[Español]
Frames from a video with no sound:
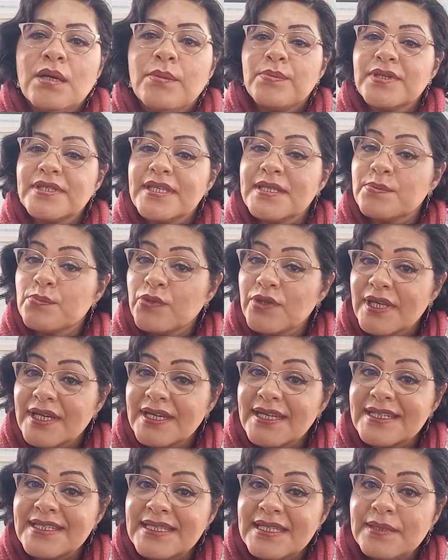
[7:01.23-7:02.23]
pues es muy
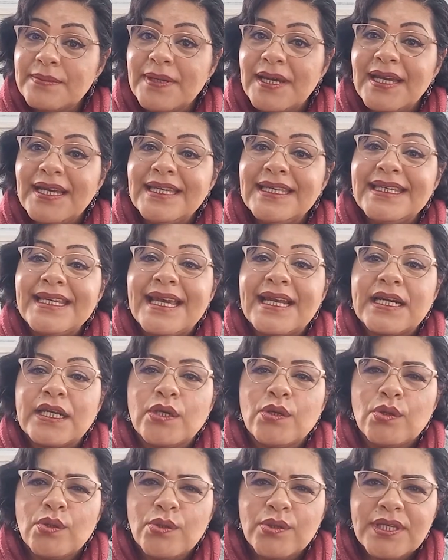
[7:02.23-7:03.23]
agresiva y
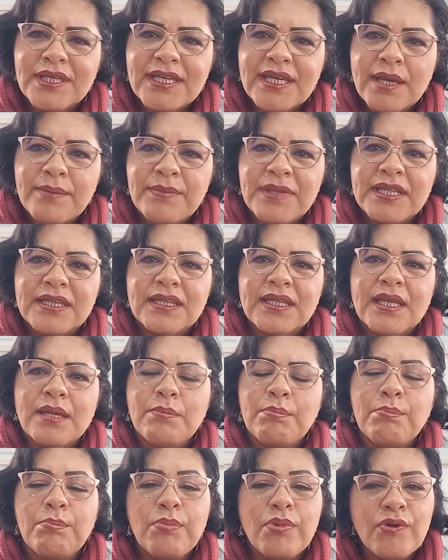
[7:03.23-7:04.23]

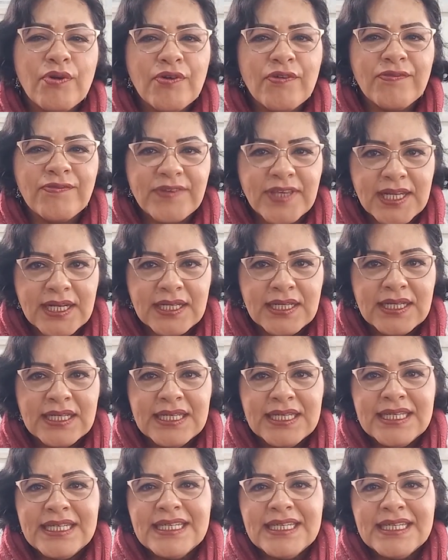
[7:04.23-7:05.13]
arqueológicamente poco fiel,